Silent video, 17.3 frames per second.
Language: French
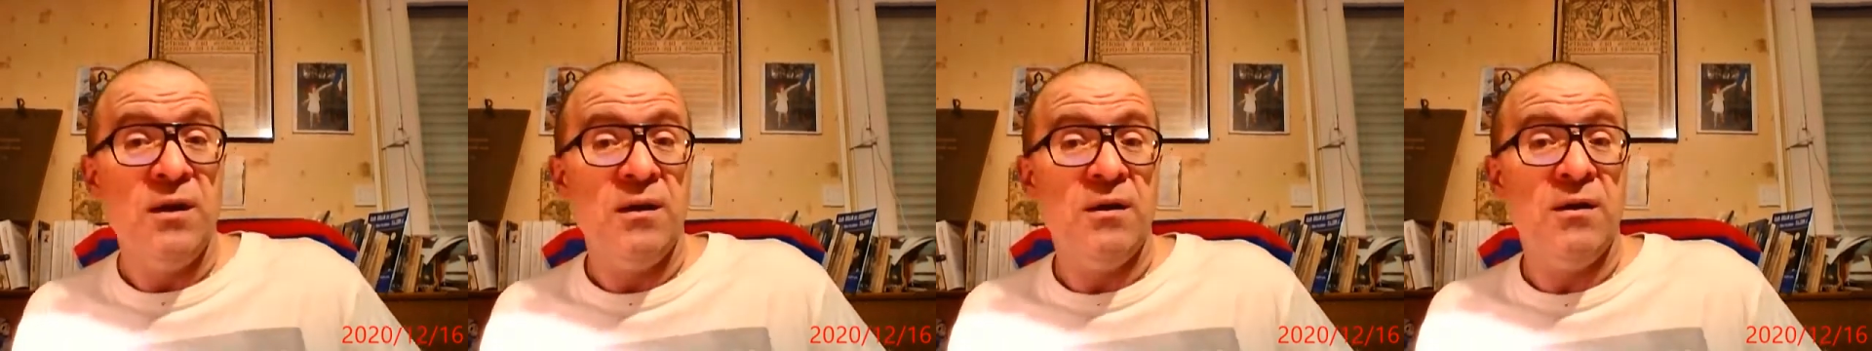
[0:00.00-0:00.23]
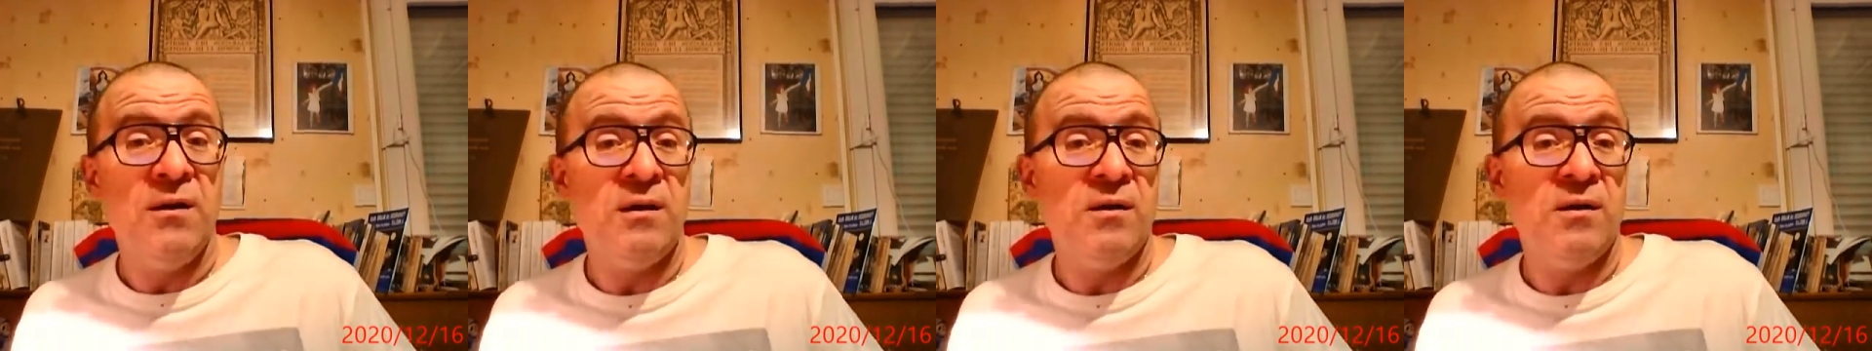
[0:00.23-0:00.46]

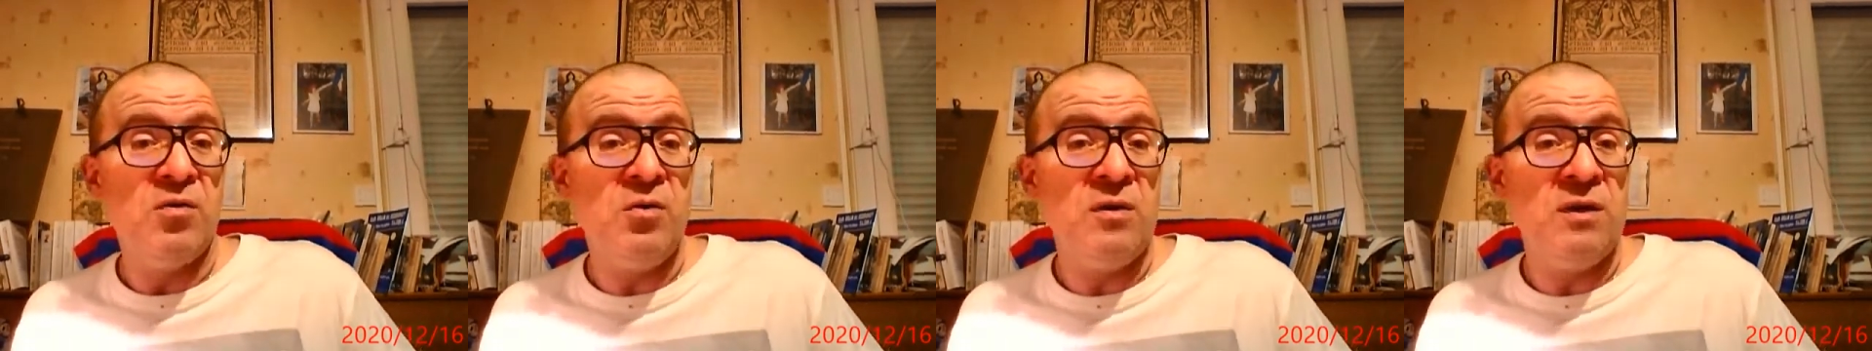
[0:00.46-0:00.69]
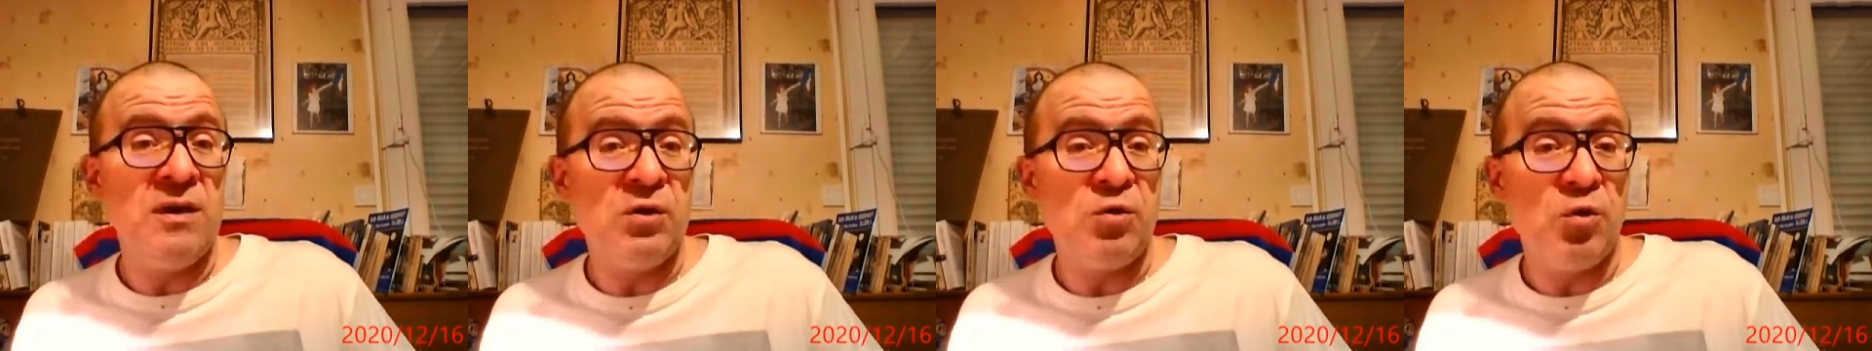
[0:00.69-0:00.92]
Euh, une
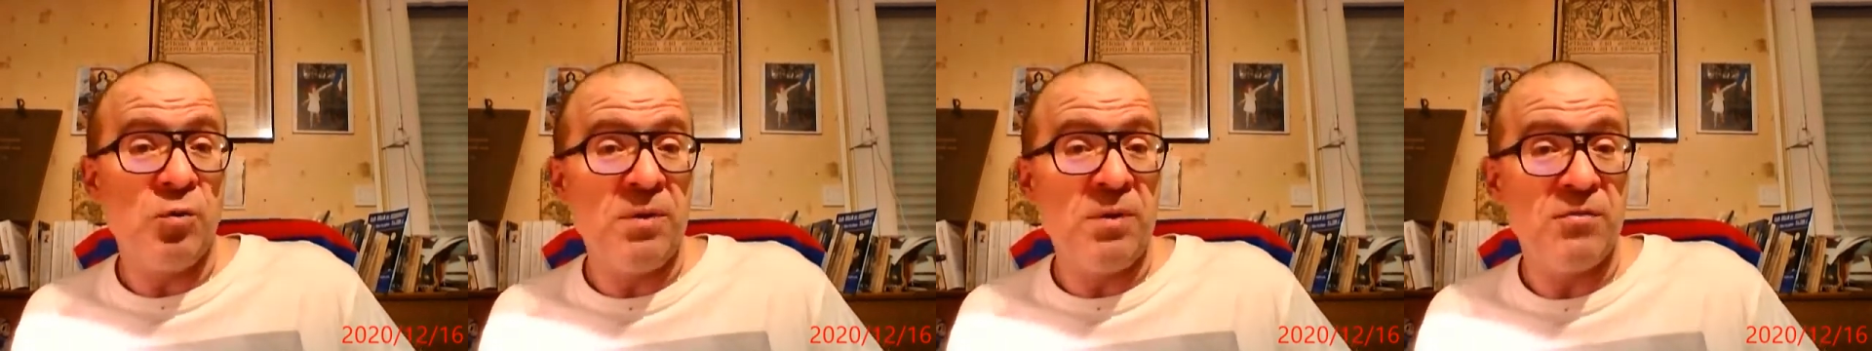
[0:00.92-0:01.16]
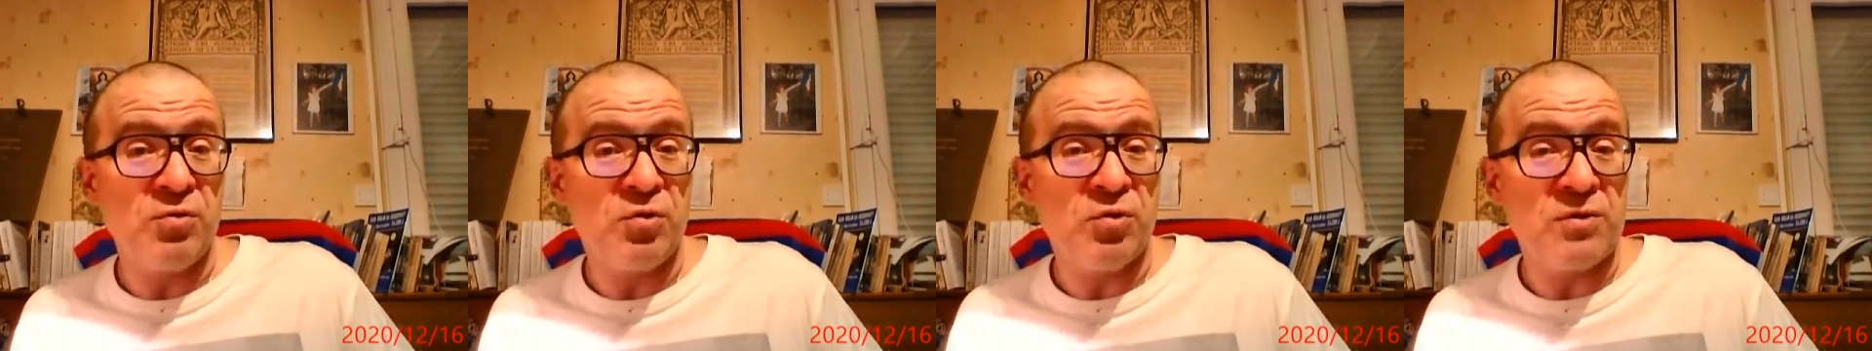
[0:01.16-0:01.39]
lecture
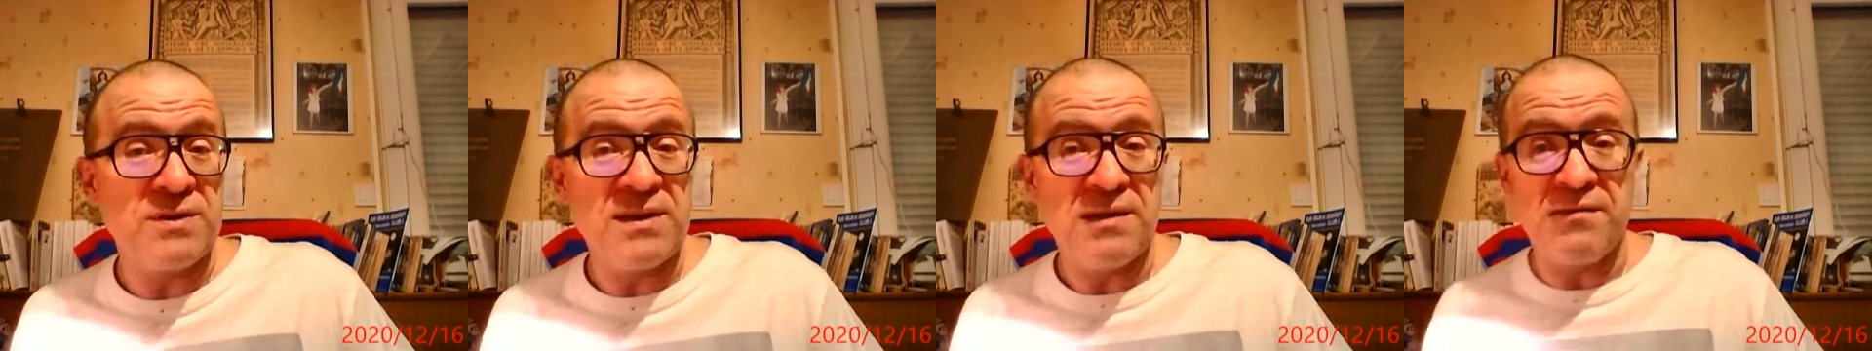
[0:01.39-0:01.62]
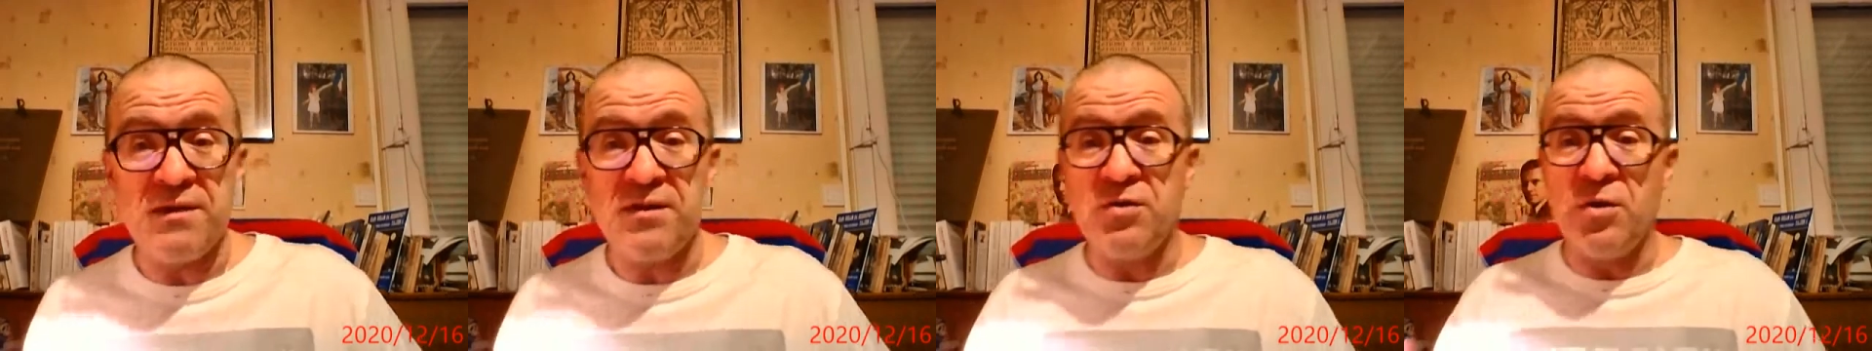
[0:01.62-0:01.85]
par votre
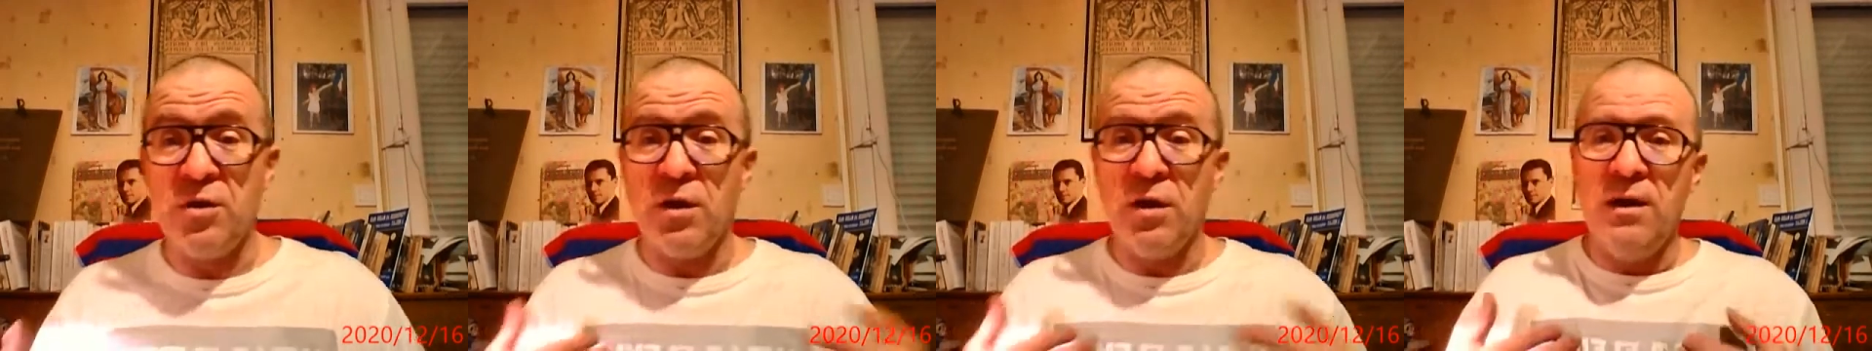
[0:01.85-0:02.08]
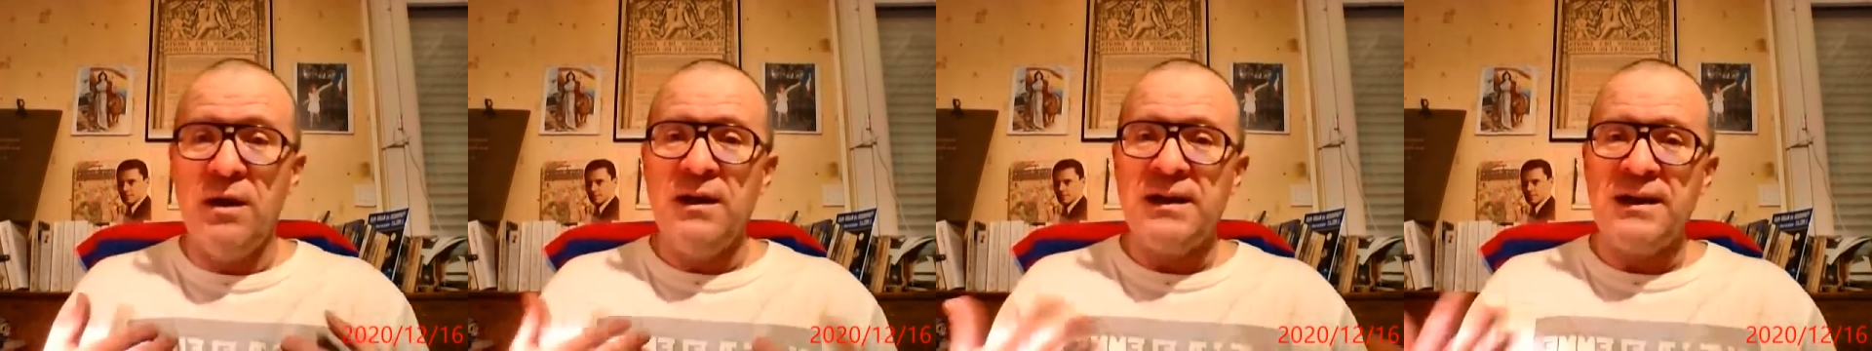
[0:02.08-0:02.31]
serviteur,
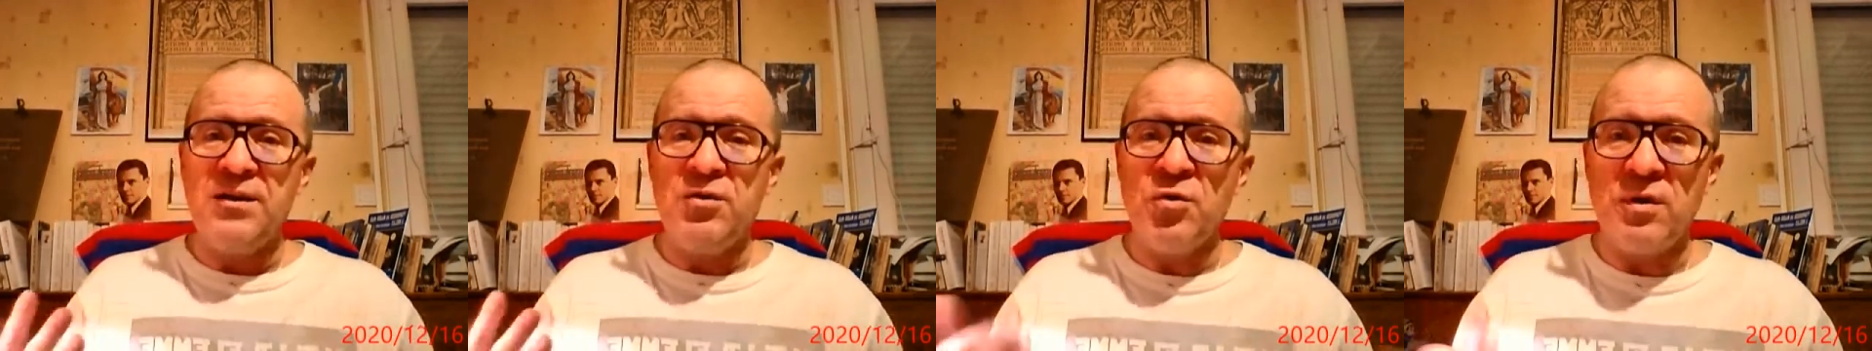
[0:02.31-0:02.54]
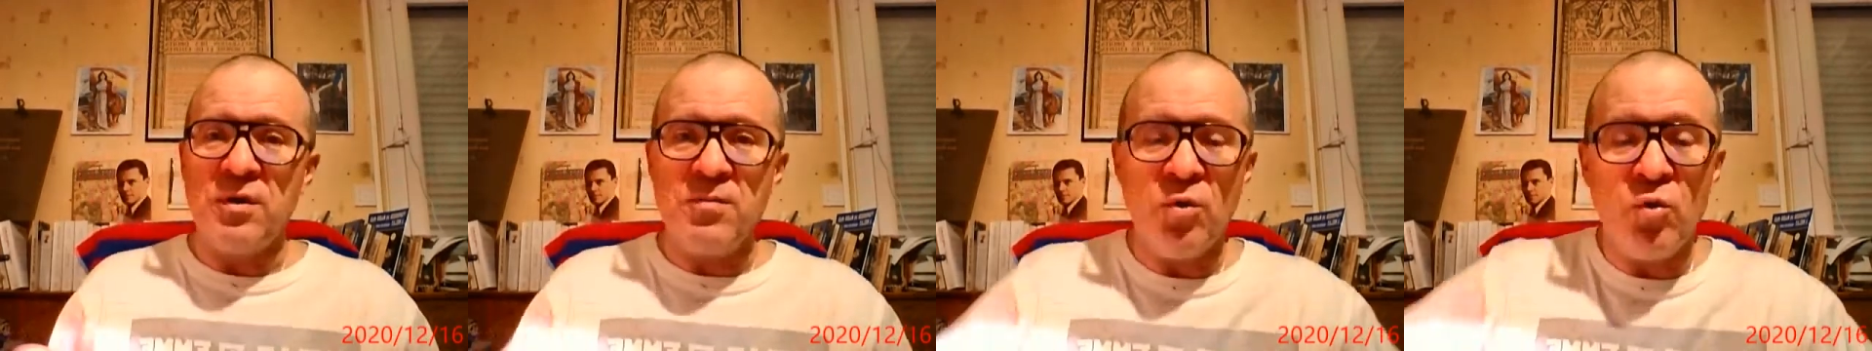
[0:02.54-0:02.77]

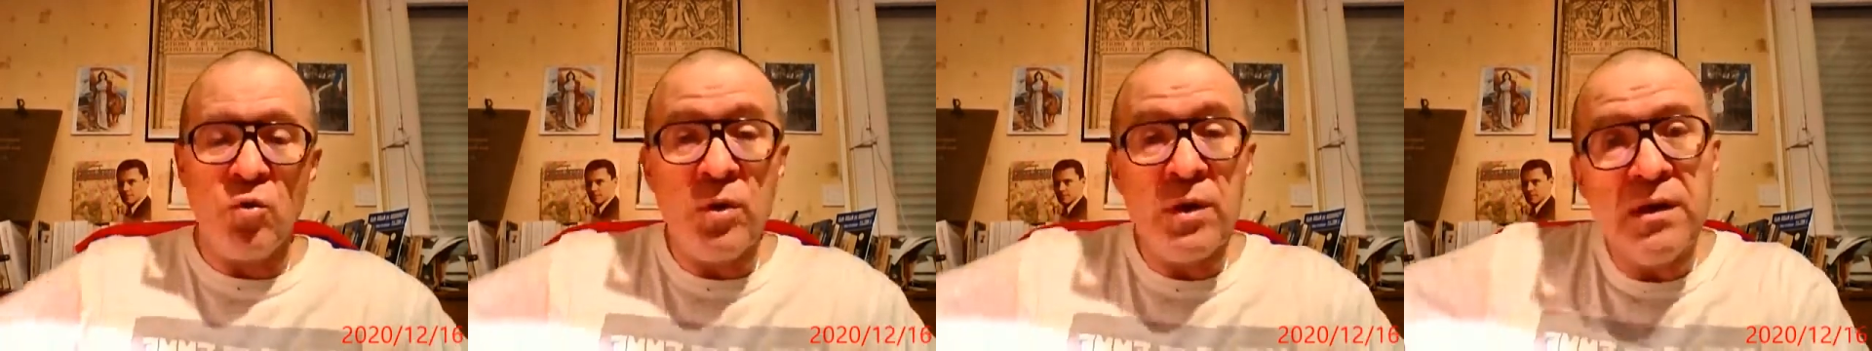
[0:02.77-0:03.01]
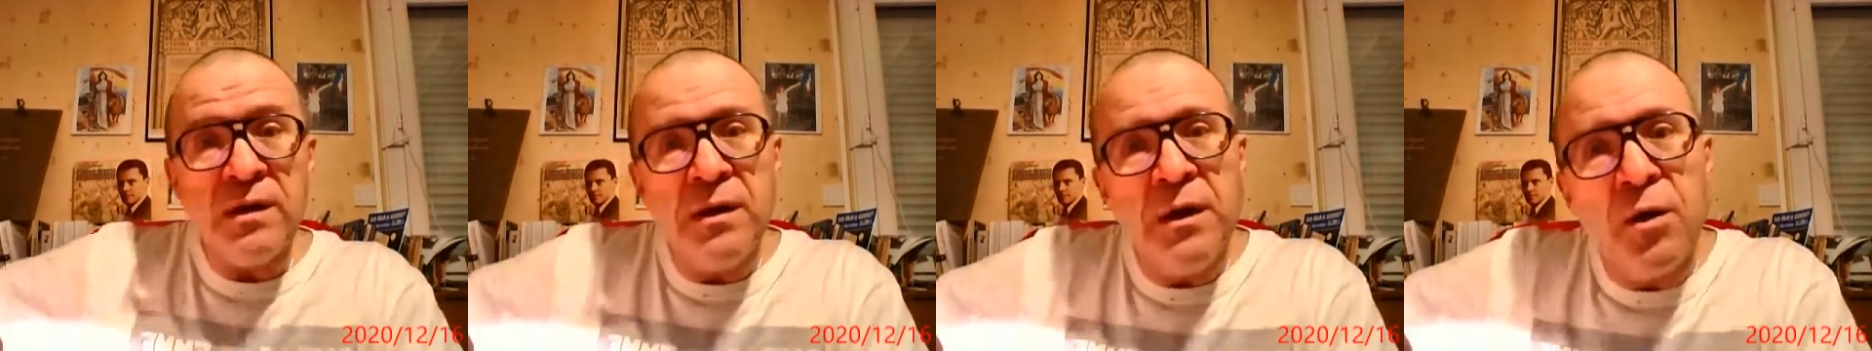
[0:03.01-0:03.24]
Grégory
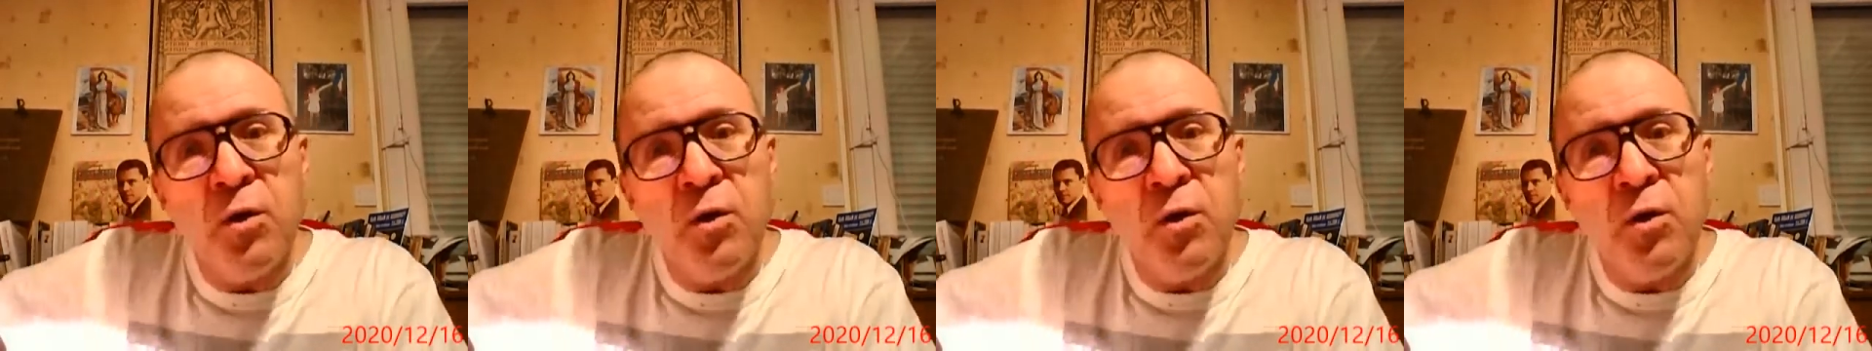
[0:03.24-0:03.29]
Baudouin.